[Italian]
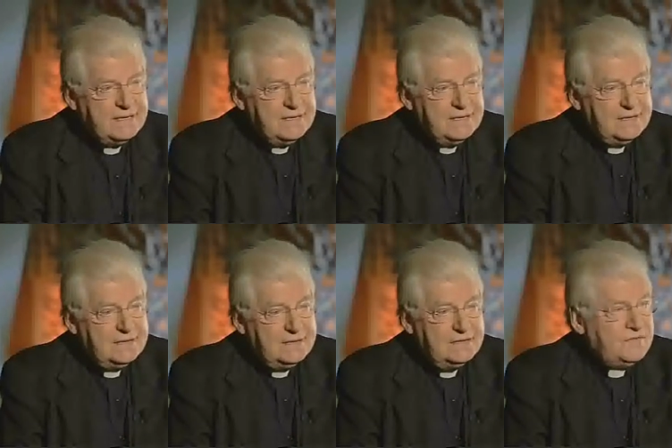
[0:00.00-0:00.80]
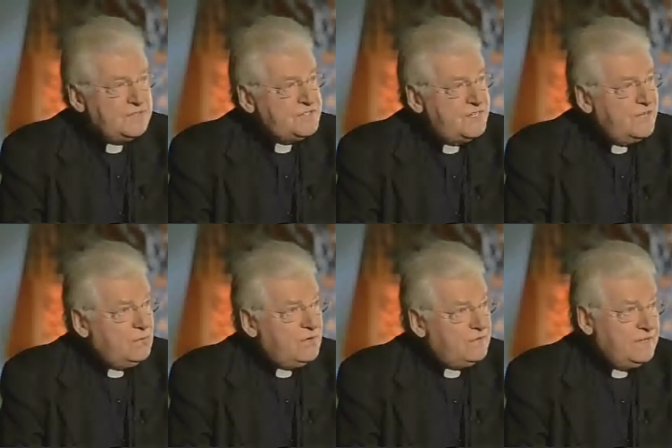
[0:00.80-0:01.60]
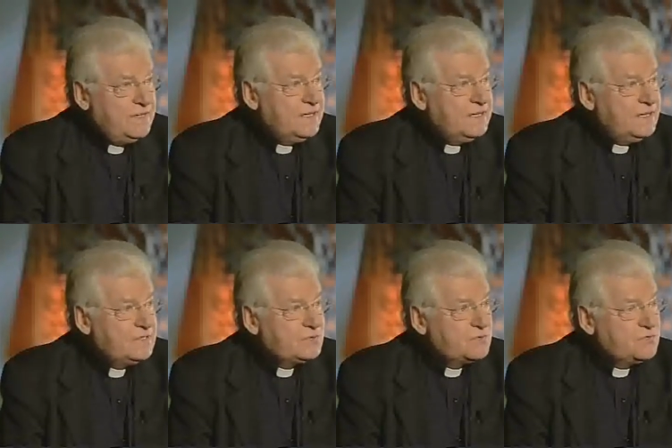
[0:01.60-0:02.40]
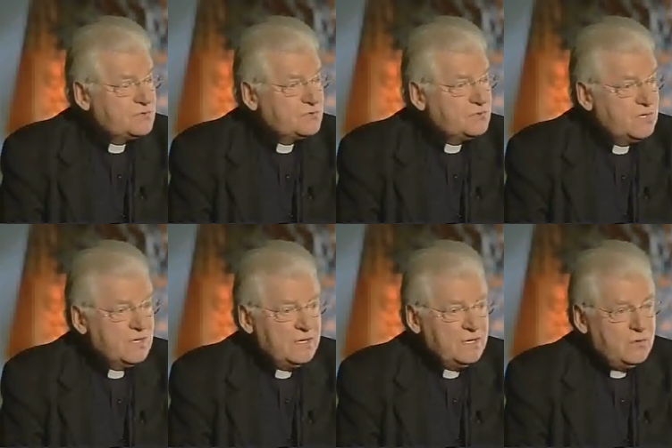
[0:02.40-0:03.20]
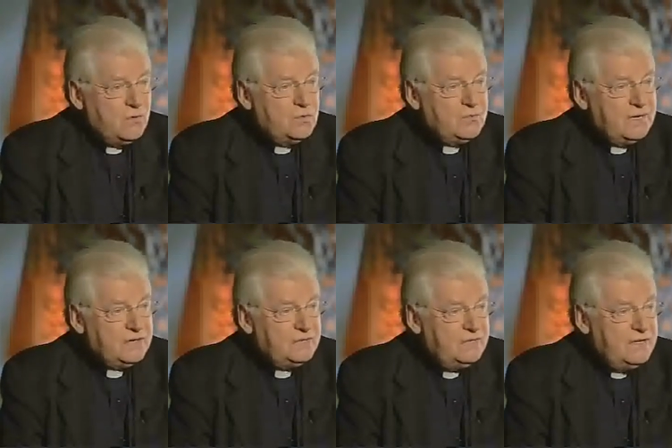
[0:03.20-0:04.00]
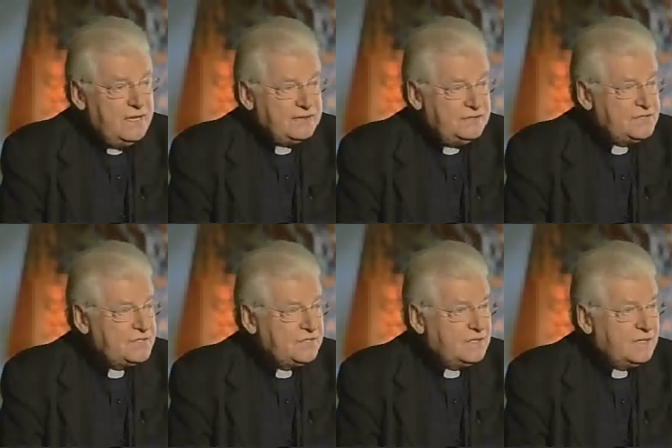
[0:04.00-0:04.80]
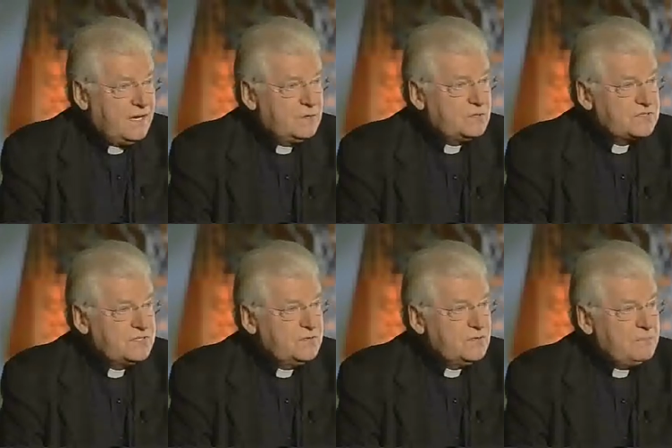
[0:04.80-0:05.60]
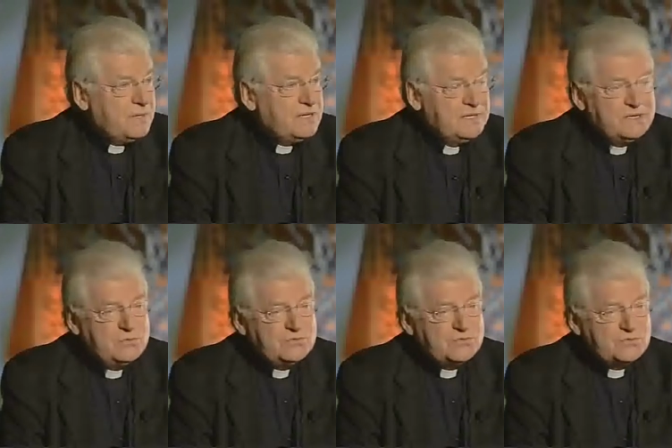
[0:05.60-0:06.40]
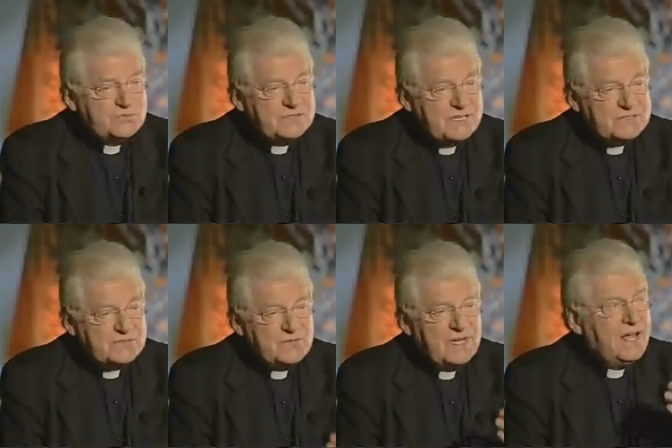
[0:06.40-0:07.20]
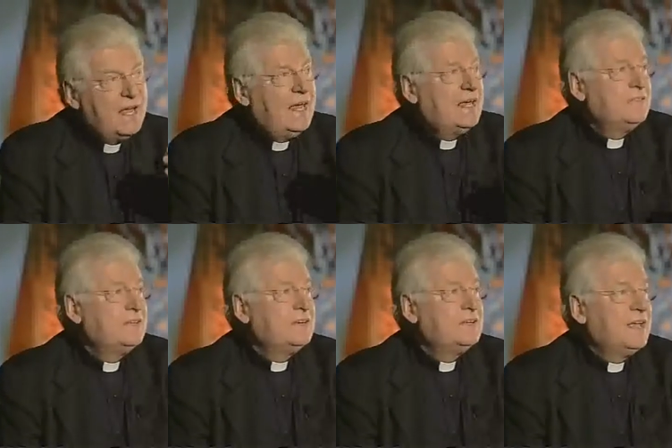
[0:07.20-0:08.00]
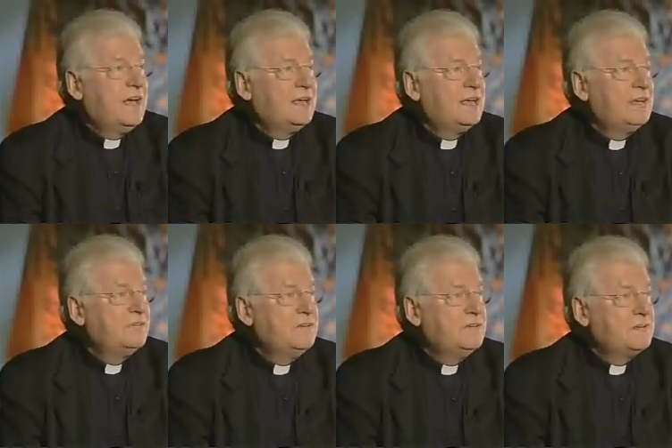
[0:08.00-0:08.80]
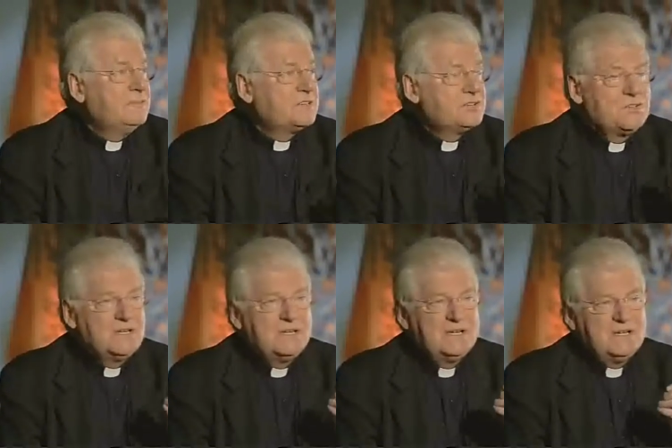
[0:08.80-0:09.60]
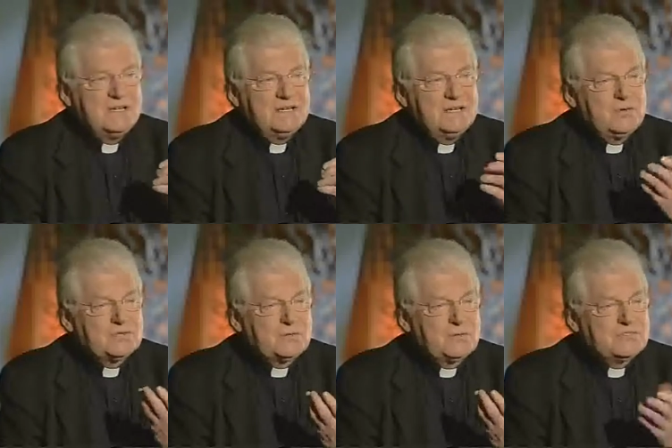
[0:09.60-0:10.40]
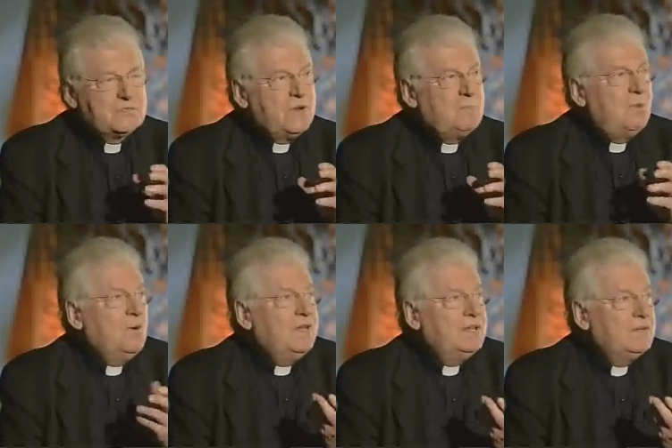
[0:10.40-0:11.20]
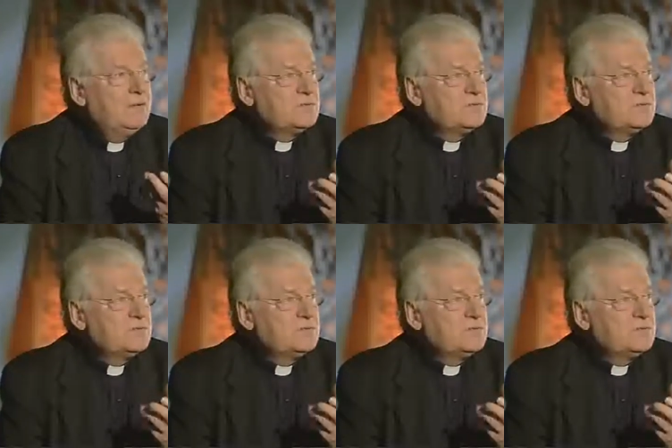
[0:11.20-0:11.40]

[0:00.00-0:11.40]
eh, il Vangelo, la fede in Cristo Gesù come via, dice Agostino riprendendo Gesù stesso, alla verità e alla vita. Perciò eh, il nostro punto di vista non è politico,